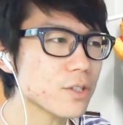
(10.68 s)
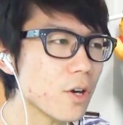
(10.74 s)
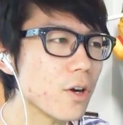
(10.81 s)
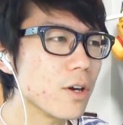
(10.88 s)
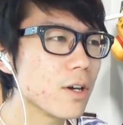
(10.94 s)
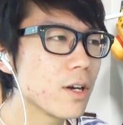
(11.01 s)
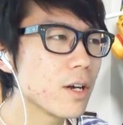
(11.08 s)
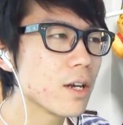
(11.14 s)
すよ
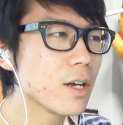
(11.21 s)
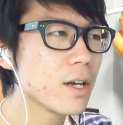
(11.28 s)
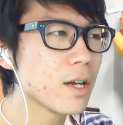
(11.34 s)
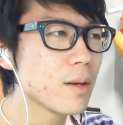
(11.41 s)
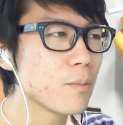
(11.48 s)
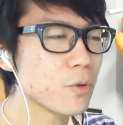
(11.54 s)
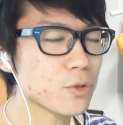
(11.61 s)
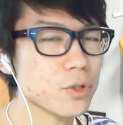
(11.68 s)

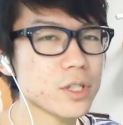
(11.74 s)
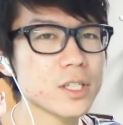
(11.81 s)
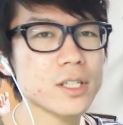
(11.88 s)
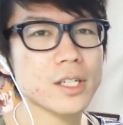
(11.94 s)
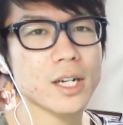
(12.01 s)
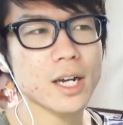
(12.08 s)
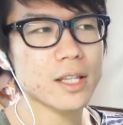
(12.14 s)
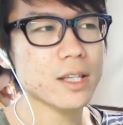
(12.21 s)
もう初
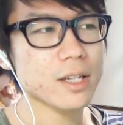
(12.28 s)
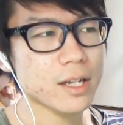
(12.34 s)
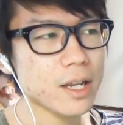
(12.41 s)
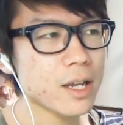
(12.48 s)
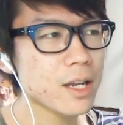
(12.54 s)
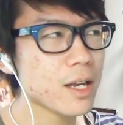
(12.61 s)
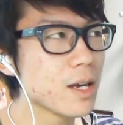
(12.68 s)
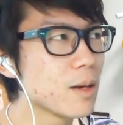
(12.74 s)
心に帰って
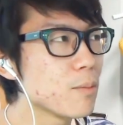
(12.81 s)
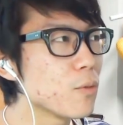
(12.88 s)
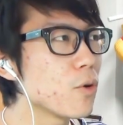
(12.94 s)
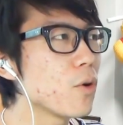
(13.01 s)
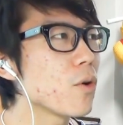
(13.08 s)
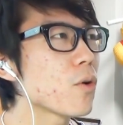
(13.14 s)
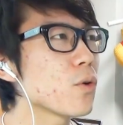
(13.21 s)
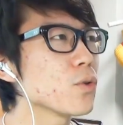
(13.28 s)
ね
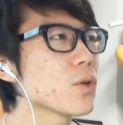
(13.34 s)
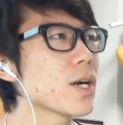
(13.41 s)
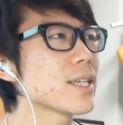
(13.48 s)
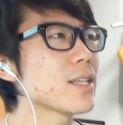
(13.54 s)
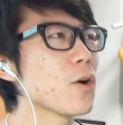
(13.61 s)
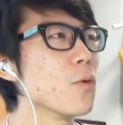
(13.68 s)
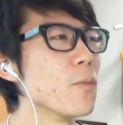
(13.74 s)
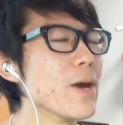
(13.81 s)
もうこの
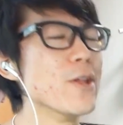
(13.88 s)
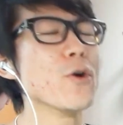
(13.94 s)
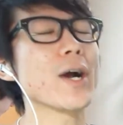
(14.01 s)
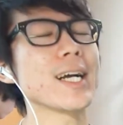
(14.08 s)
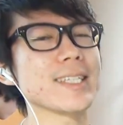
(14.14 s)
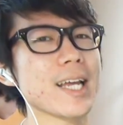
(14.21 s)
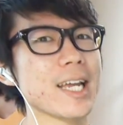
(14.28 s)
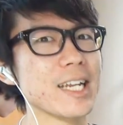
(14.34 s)
方を目の
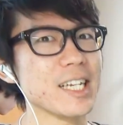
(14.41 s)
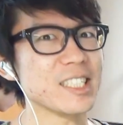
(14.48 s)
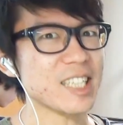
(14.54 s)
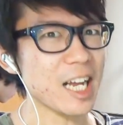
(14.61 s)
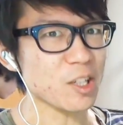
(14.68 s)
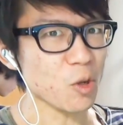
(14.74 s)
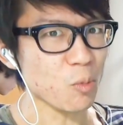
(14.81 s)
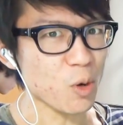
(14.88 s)
敵にし
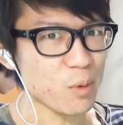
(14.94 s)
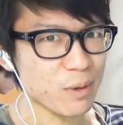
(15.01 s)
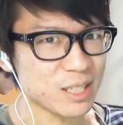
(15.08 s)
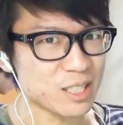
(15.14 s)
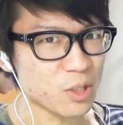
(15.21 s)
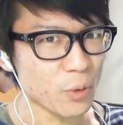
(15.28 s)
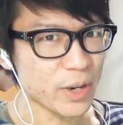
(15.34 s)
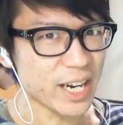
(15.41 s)
たいと思いま
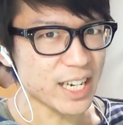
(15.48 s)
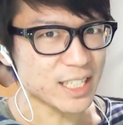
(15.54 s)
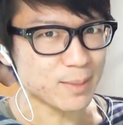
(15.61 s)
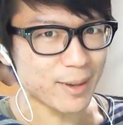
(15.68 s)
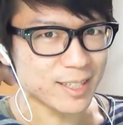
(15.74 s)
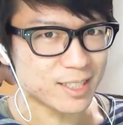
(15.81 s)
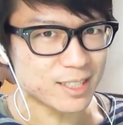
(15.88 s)
すお願いしま